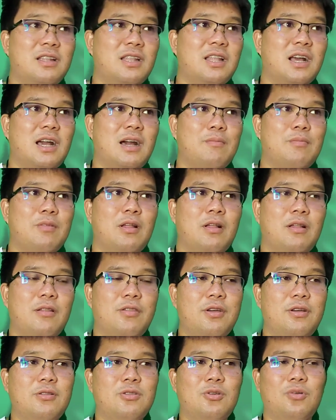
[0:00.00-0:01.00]
นะครับ
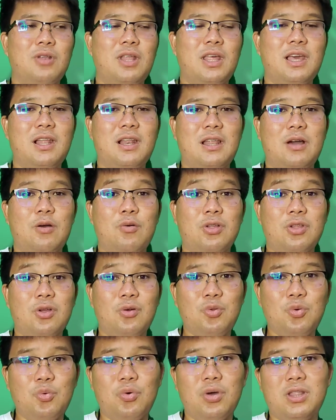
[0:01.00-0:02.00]
ซึ่งตรงนี้เราก็ต้อง
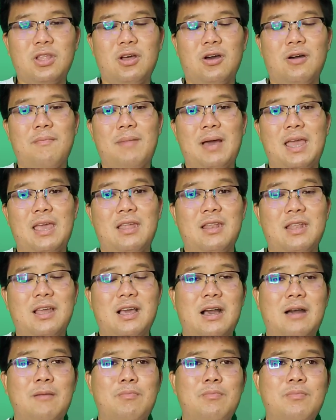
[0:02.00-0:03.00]
ดูกันต่อไปนะ
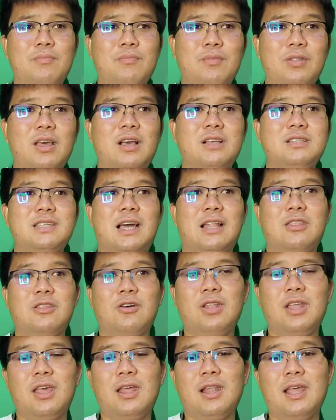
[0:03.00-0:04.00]
ครับเนื่องจากตอ
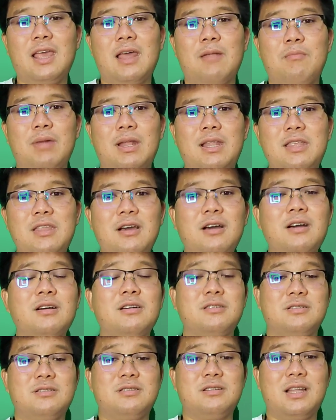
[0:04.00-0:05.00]
นนี้เหรียญมันเยอะ
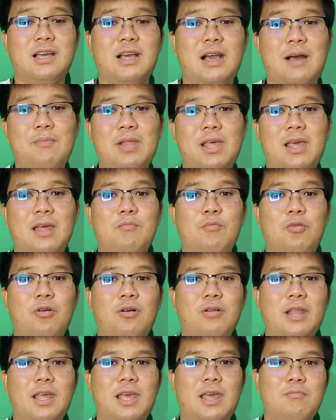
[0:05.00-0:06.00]
นะครับเหรียญพวก
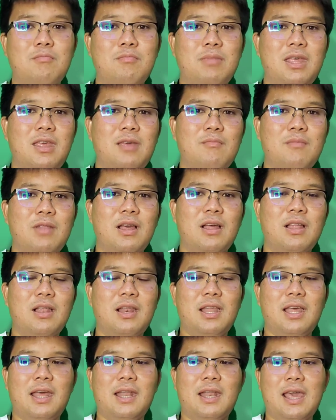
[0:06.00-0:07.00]
เหรียญมีม
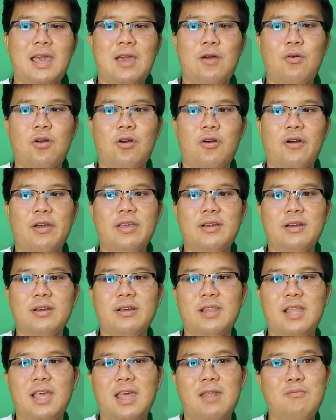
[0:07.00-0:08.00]
เหรียญแอลคอยกึ่ง
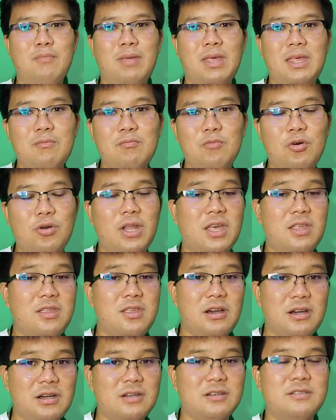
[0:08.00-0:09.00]
เหรียญมีมพวกนี้
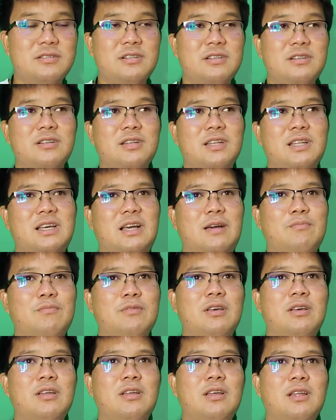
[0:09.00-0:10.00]
เยอะนะครับ
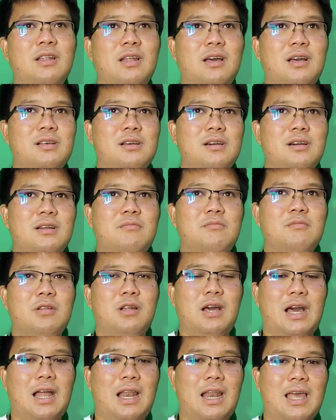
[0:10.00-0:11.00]
ถ้าเกิด
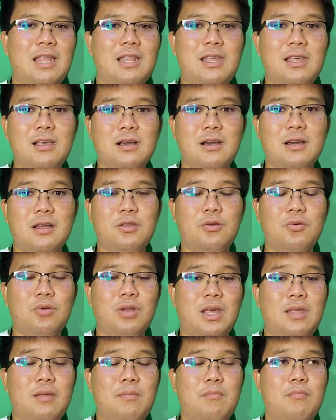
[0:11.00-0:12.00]
อะไรที่เกิดอยู่
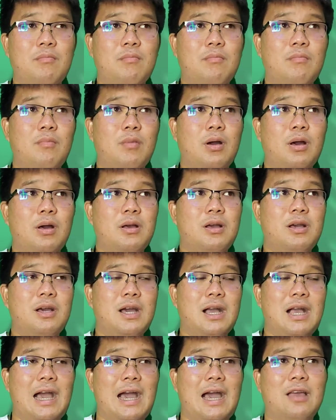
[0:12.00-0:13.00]
ในเครือ
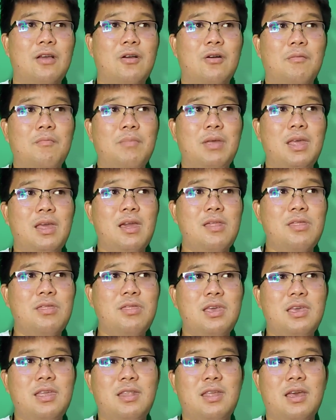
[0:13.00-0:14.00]
ข่ายของ บี เอส
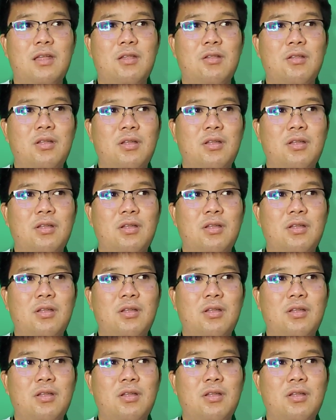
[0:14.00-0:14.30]
ซี เนี่ย